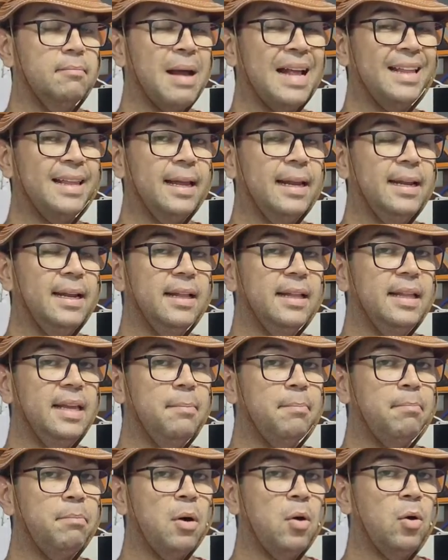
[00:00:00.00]
bateria
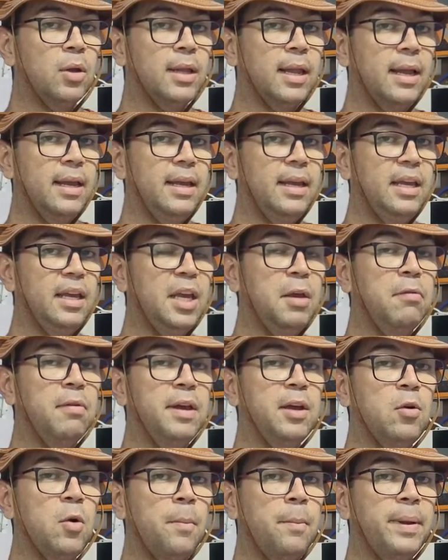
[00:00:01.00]
de ponta aí, que
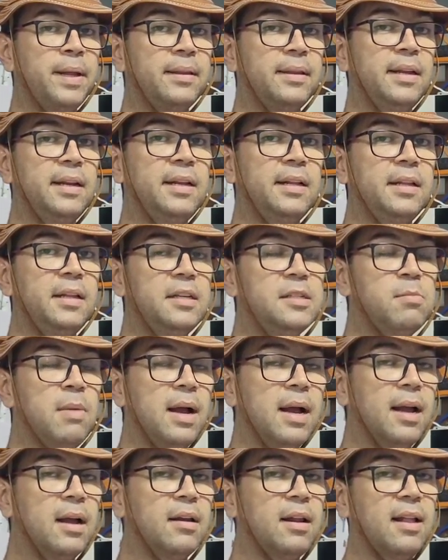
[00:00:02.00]
vem competindo e
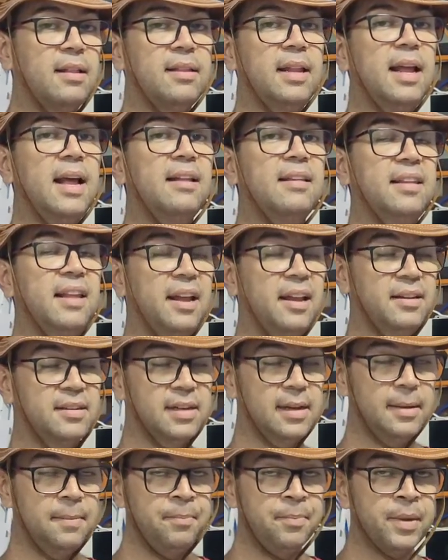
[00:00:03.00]
desbancando até a
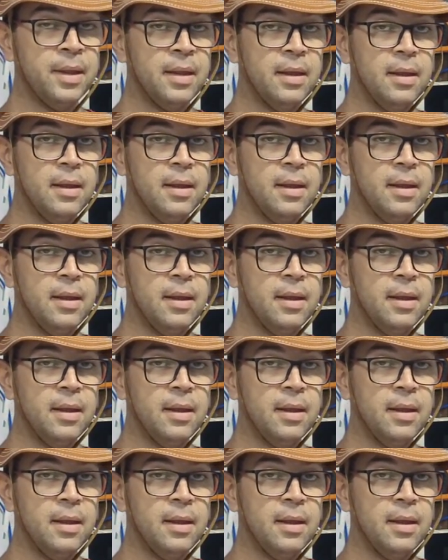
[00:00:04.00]
Tesla.